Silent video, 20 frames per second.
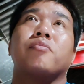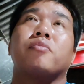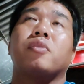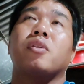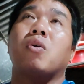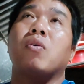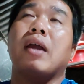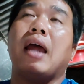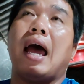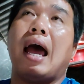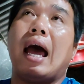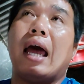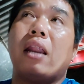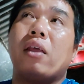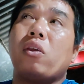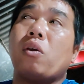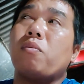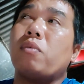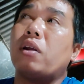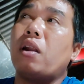nuôi gà
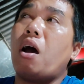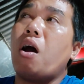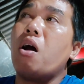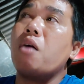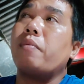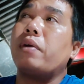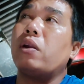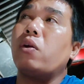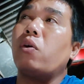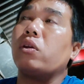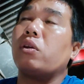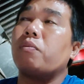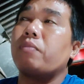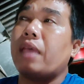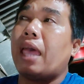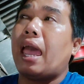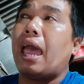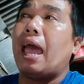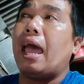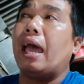nói chung hồi đó mình nuôi trong
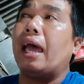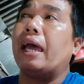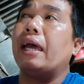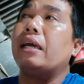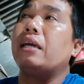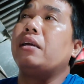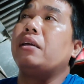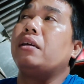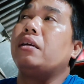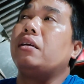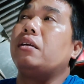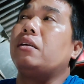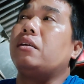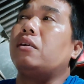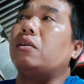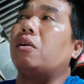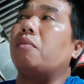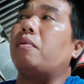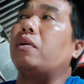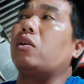nhà
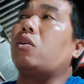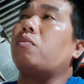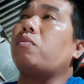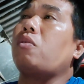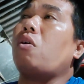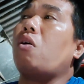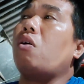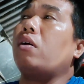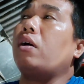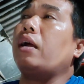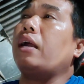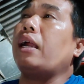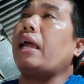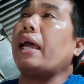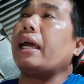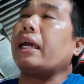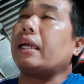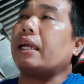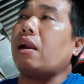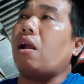rồi mình cũng có
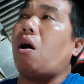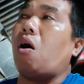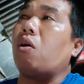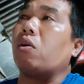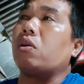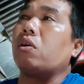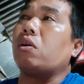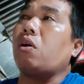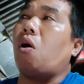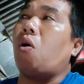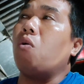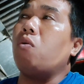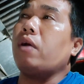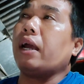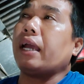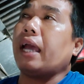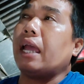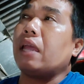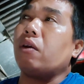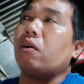gác đồ cho ngủ
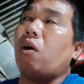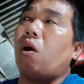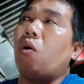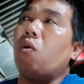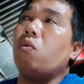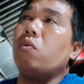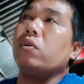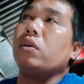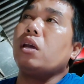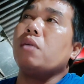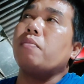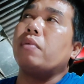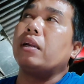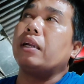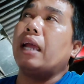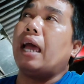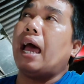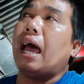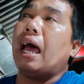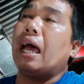gác cây cho ngủ với mình
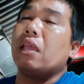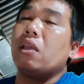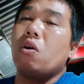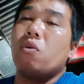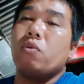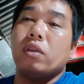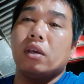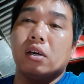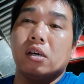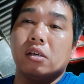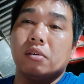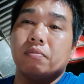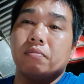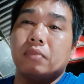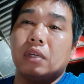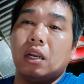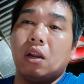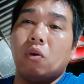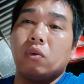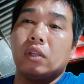gà vô giường
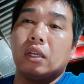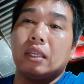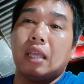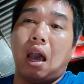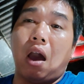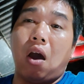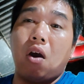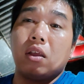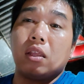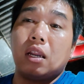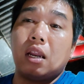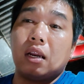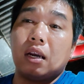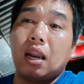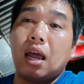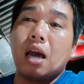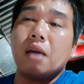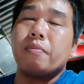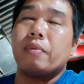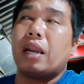mình nuôi từ nhỏ tới lớn
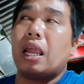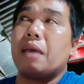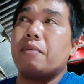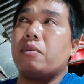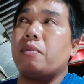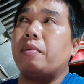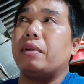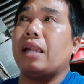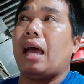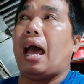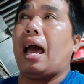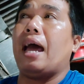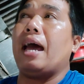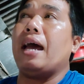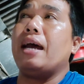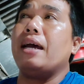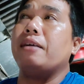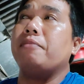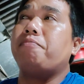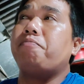lớn mình đem vô bình
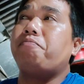thả